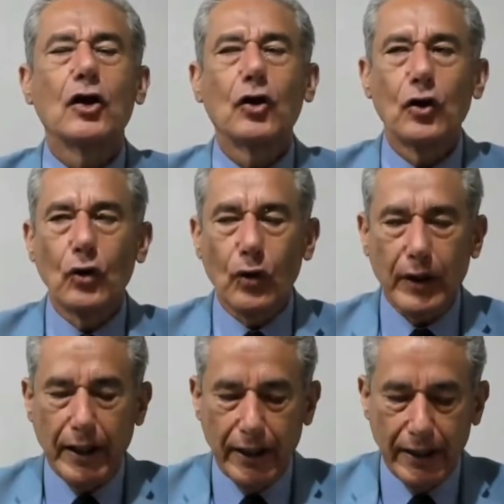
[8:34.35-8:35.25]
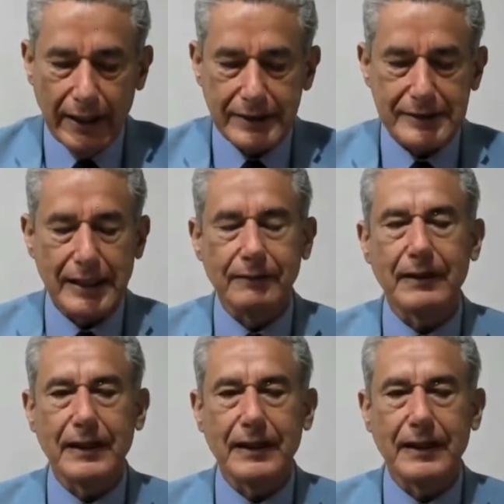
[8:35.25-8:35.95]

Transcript: lo que estaba